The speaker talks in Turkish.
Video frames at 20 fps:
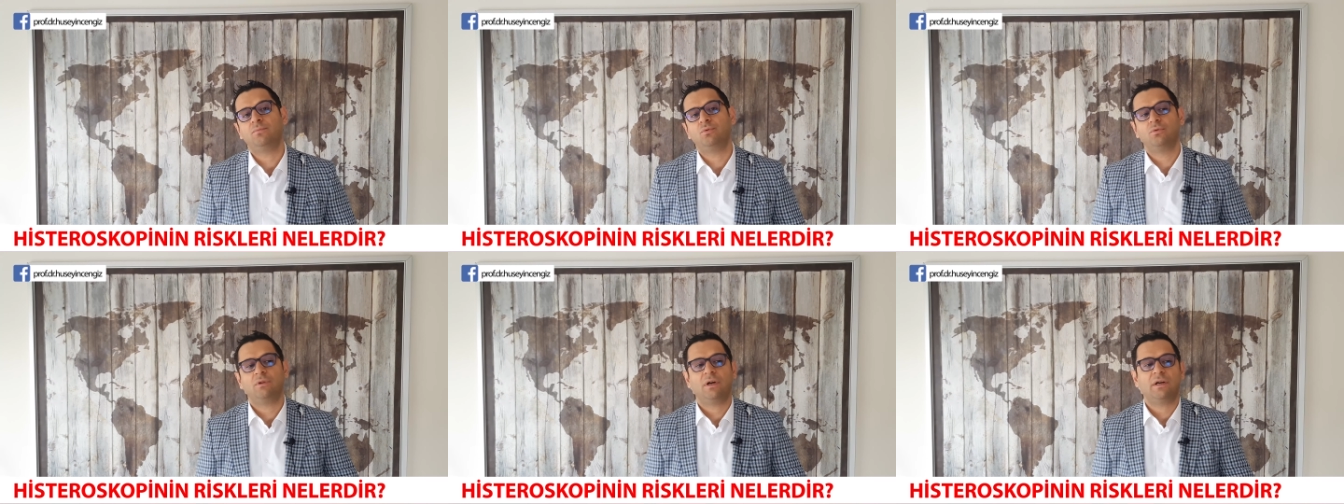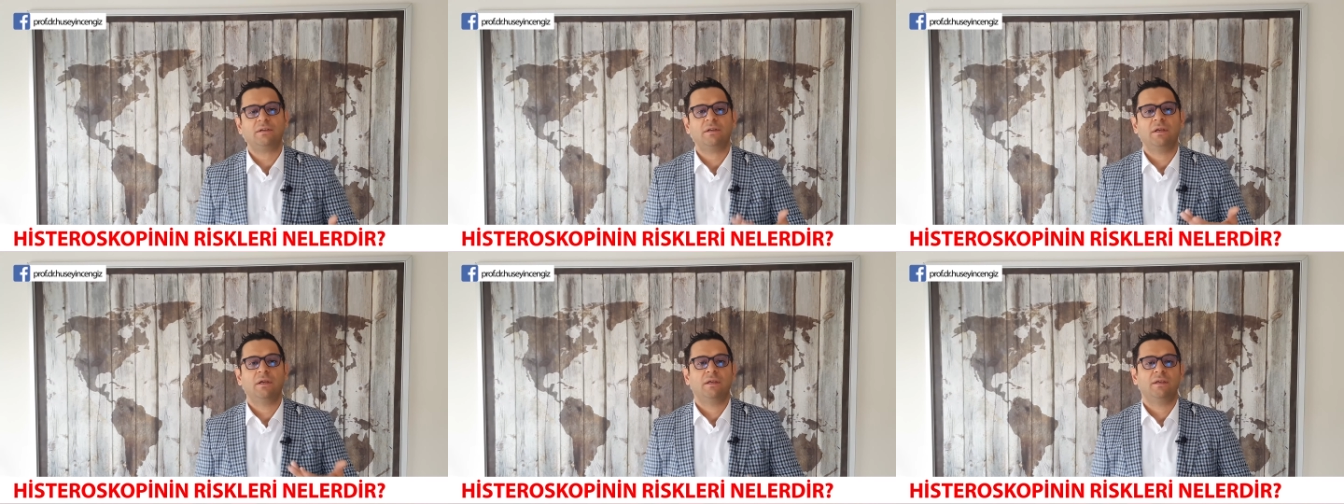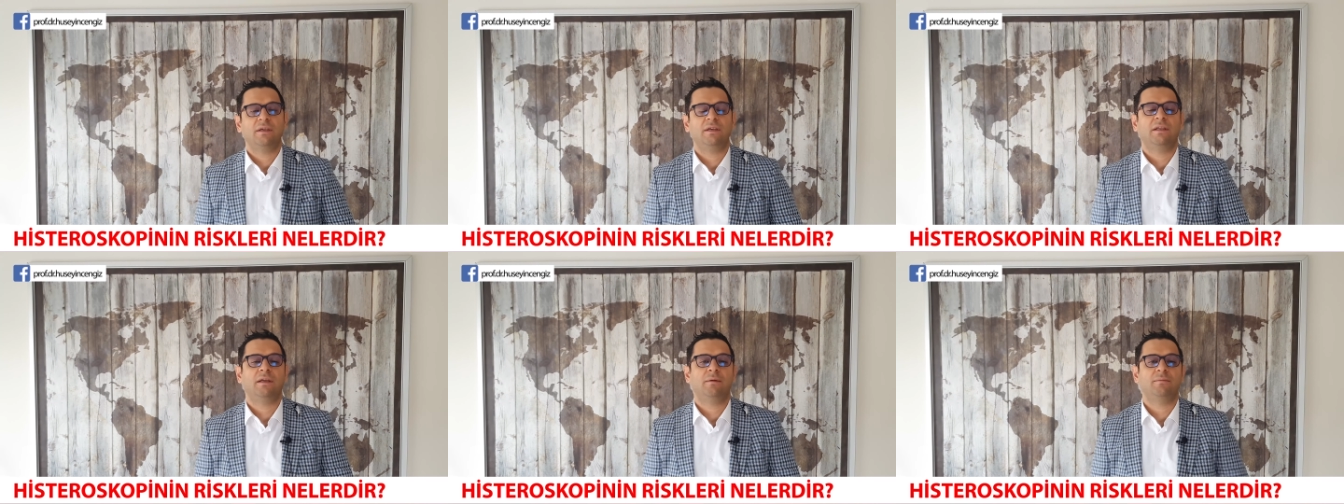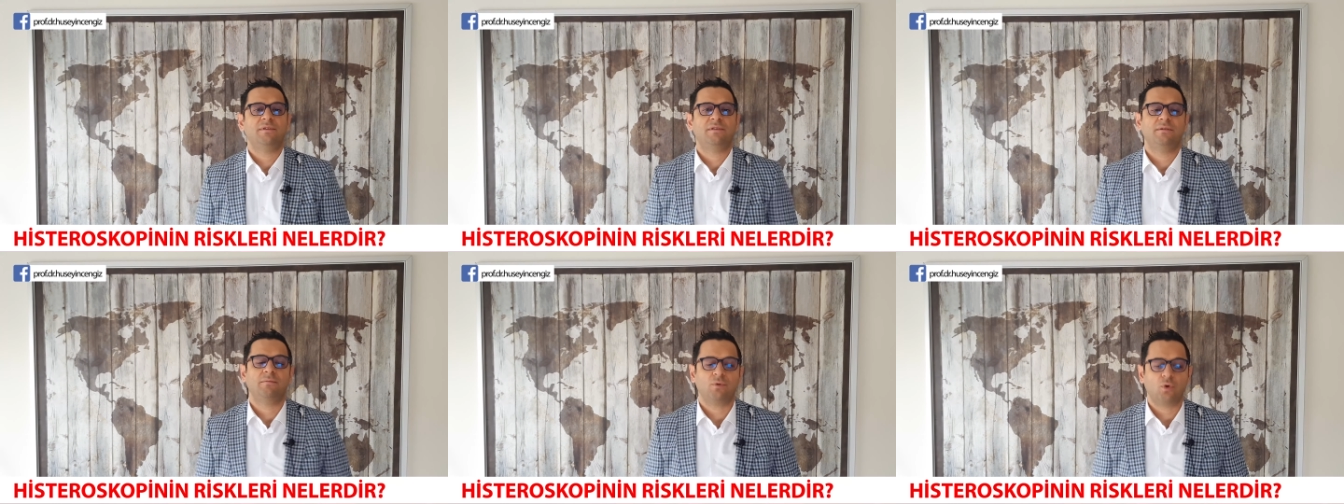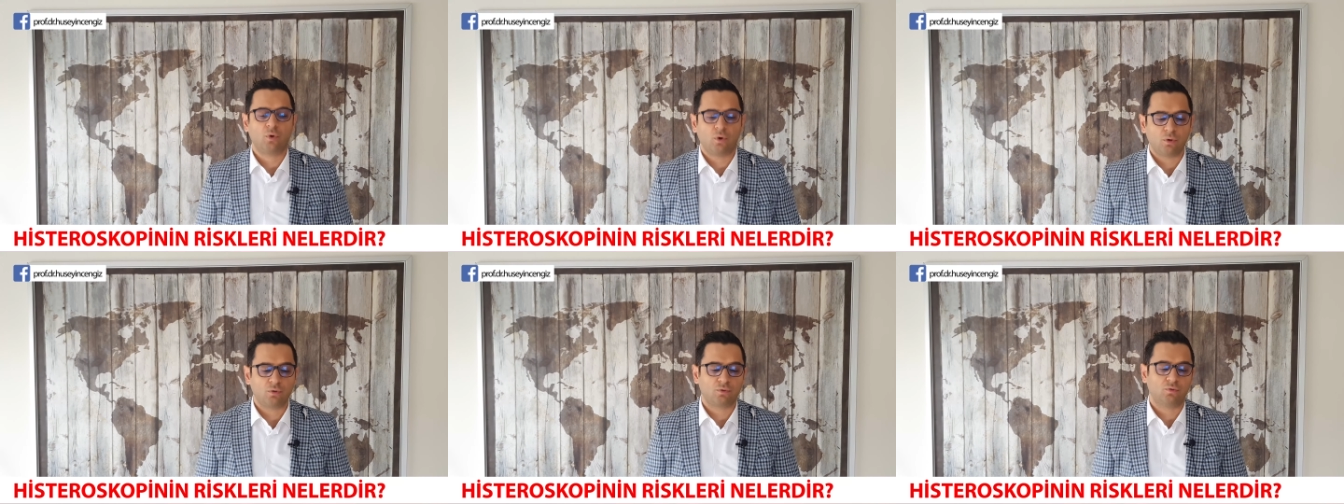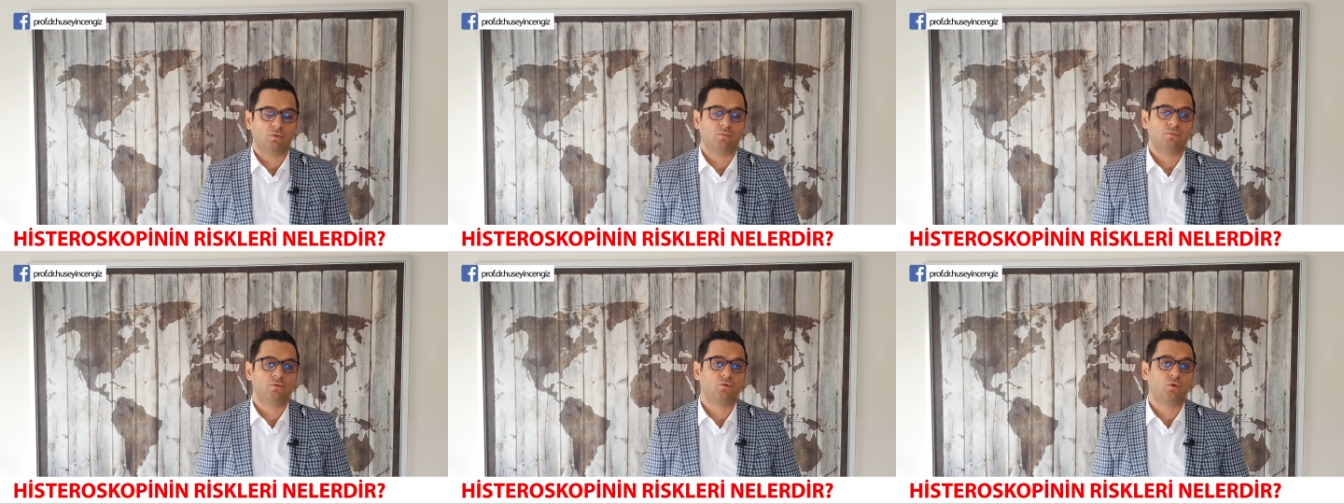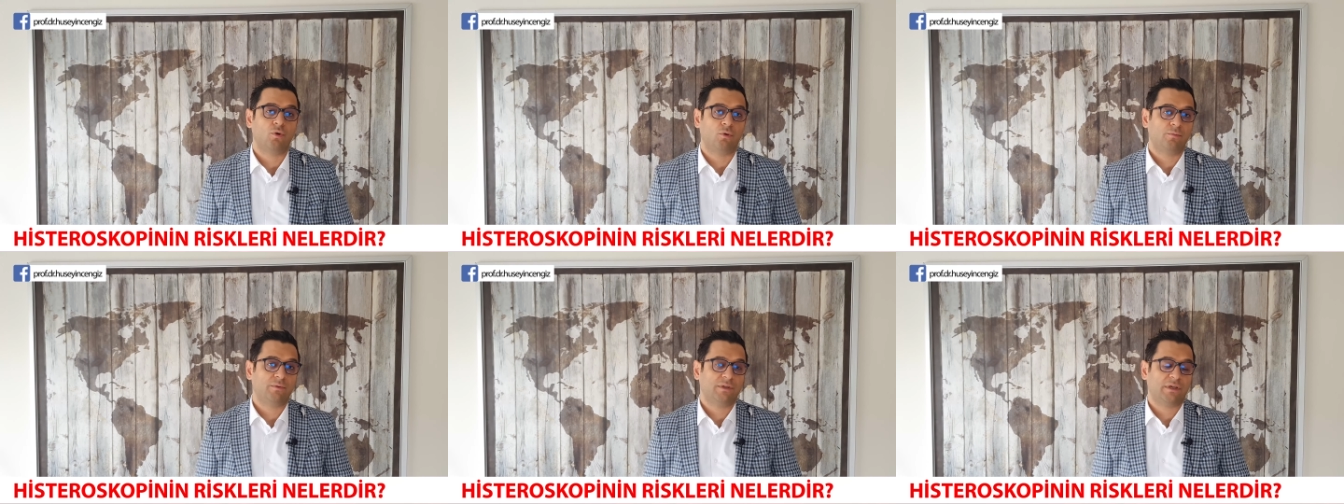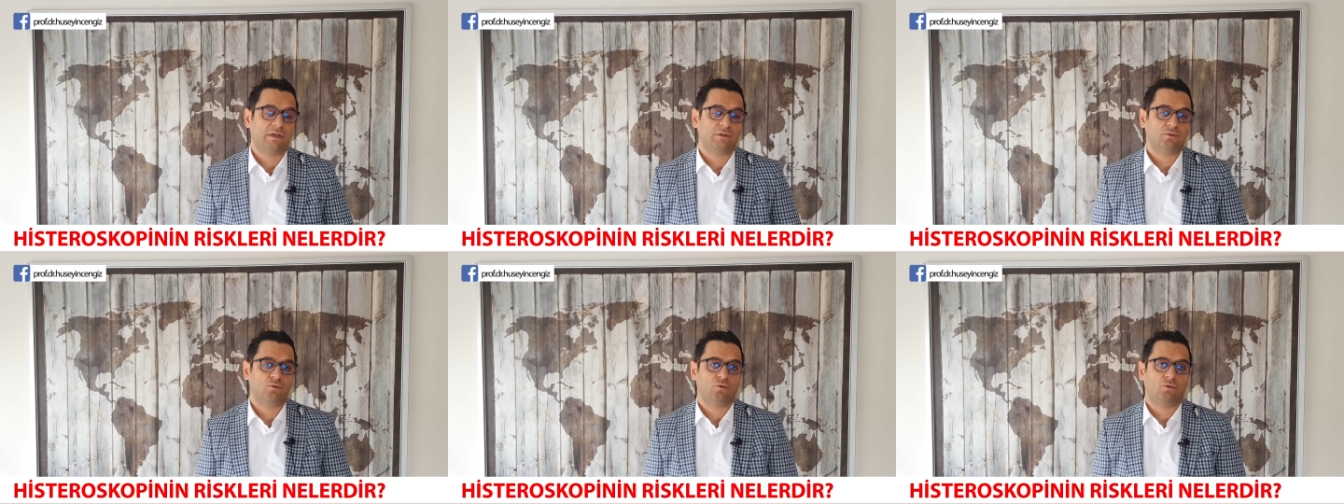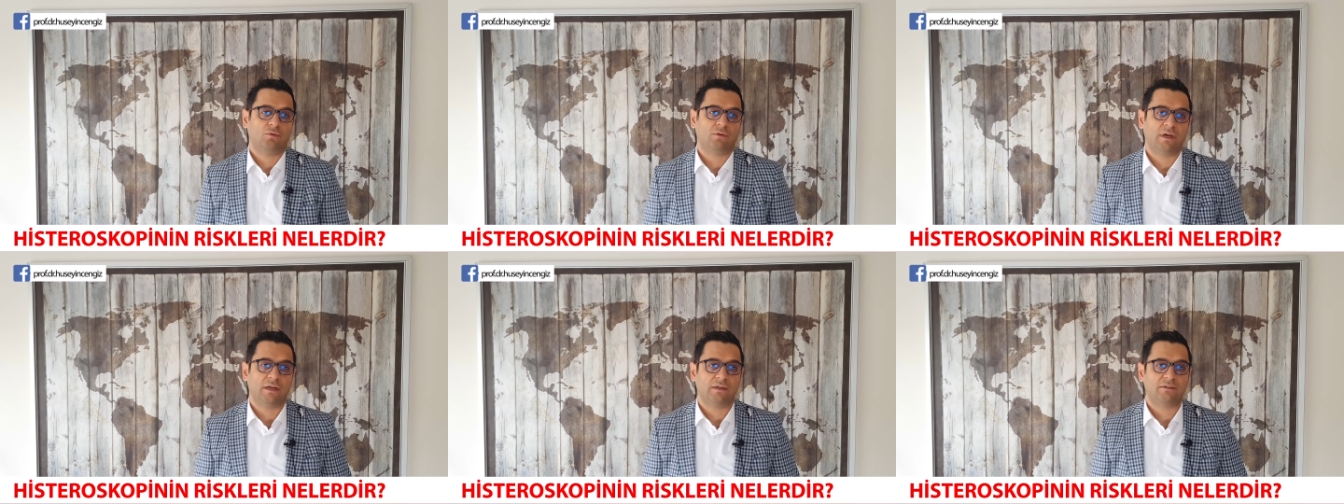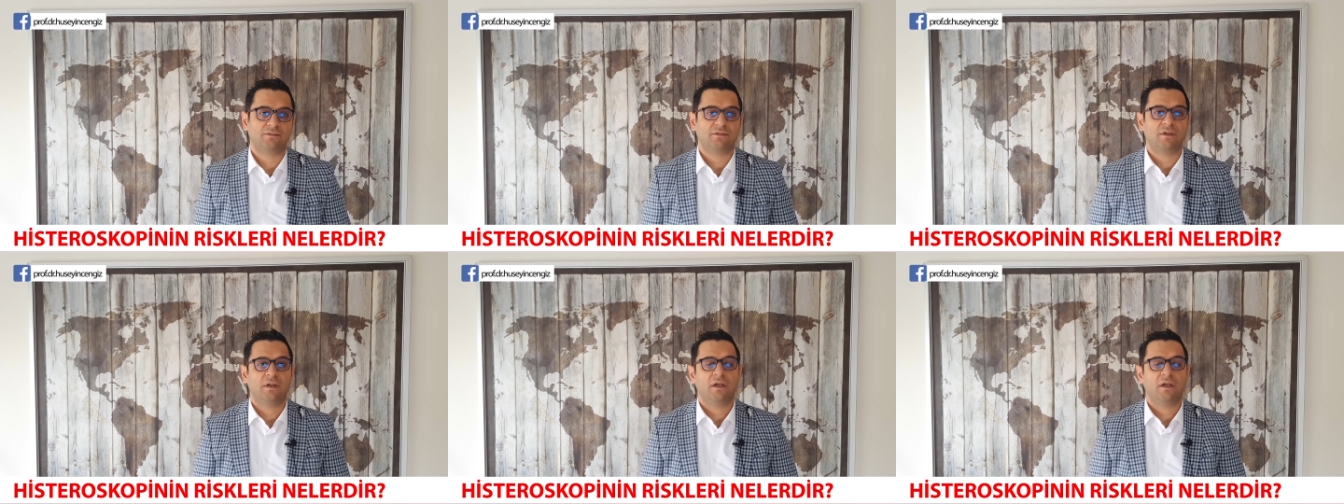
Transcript: Bunlar yine bizim korktuğumuz komplikasyonlardır.